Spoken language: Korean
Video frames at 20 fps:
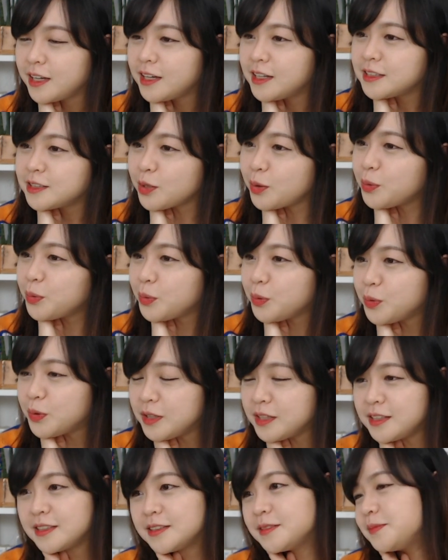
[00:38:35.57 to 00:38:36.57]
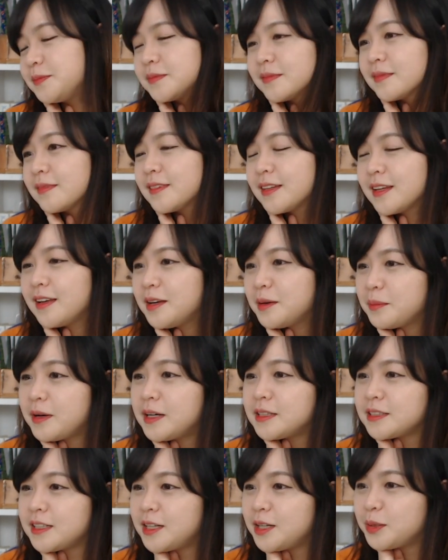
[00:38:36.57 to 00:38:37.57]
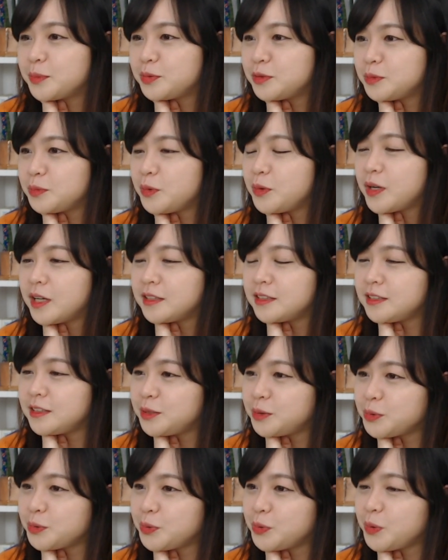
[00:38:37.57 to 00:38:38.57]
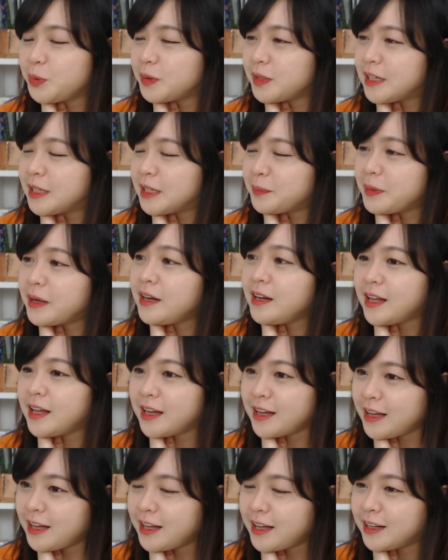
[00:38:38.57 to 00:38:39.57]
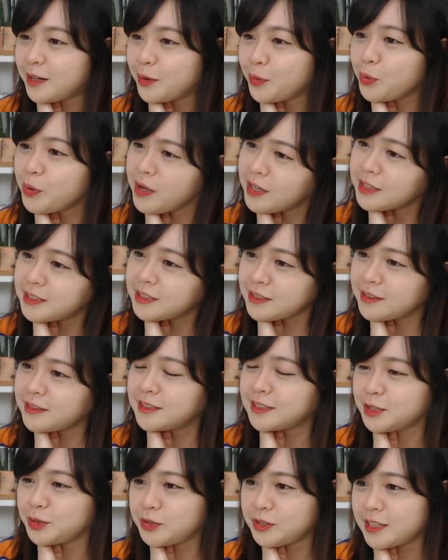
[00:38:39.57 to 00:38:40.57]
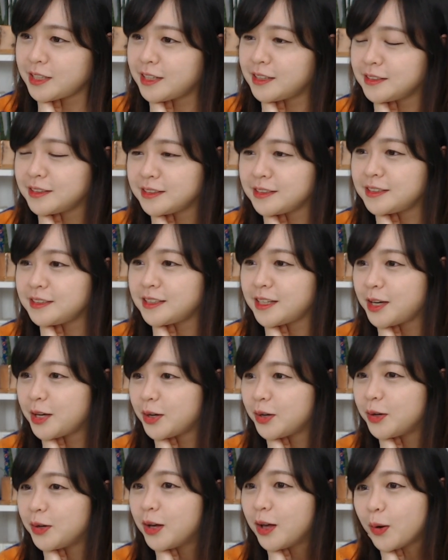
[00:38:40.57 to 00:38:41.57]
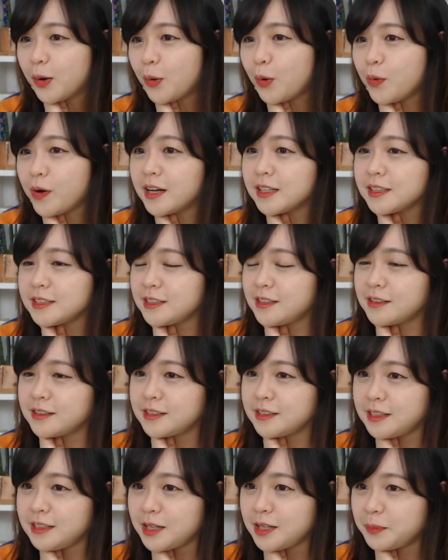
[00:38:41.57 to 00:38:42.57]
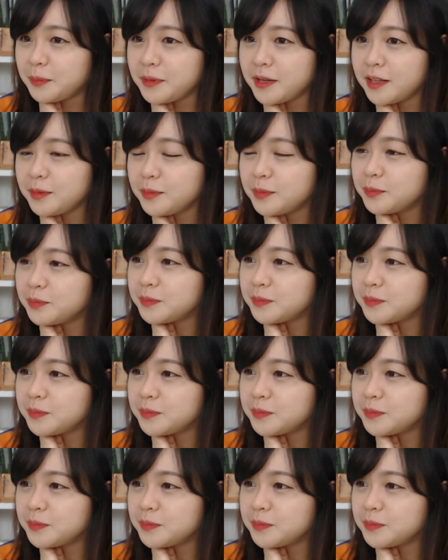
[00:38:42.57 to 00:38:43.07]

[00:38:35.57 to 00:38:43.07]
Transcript: 성공은 맞아요. 부모가 늙는 속도보다 빨라야 호강시켜 드릴 수 있다는 뜻이에요. 호강시켜 드리려면